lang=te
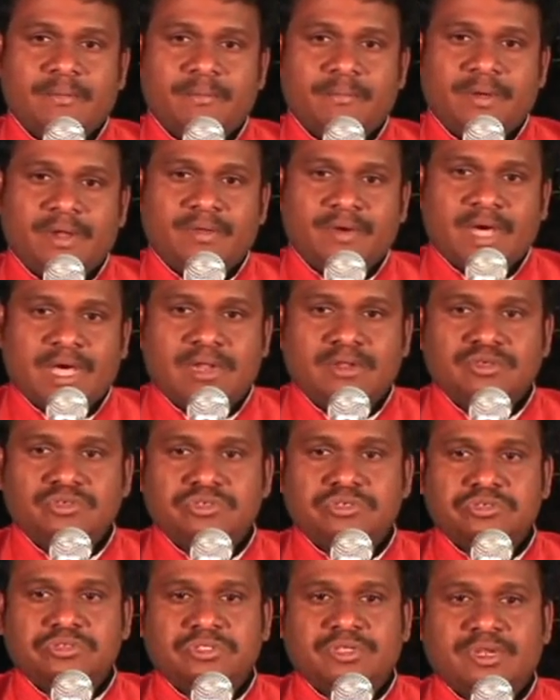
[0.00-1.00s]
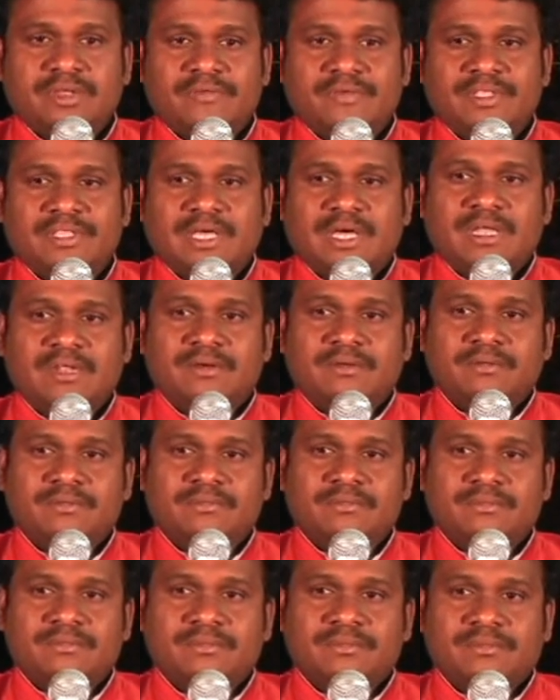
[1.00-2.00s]
మనం ఆలోచిస్తున్న విధానం
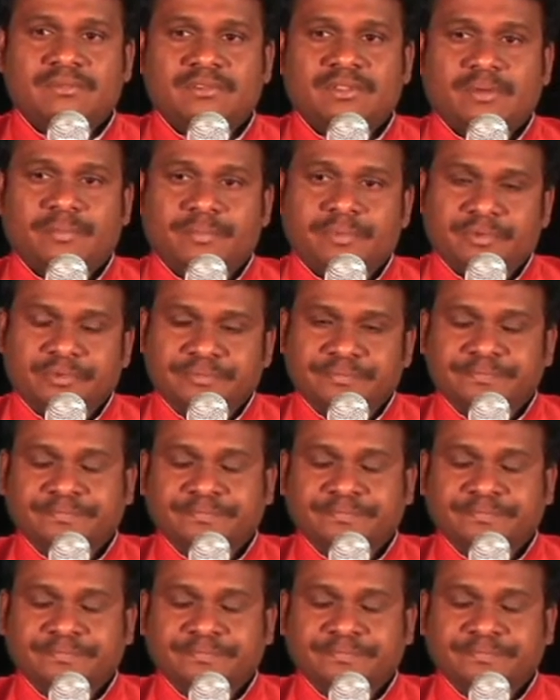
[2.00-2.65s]
తప్పు